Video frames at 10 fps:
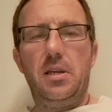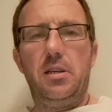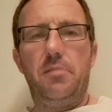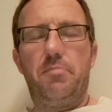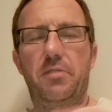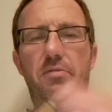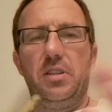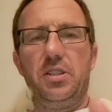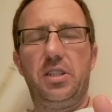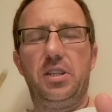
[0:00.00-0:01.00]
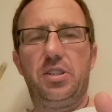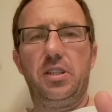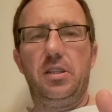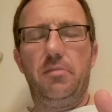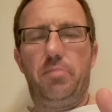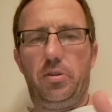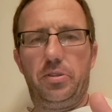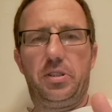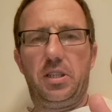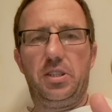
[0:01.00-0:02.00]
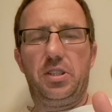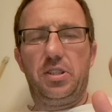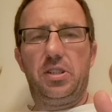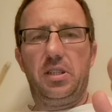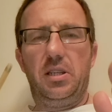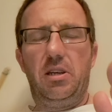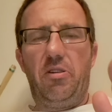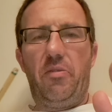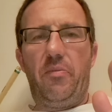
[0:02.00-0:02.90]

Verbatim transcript: I pewne rzeczy, boskie rzeczy,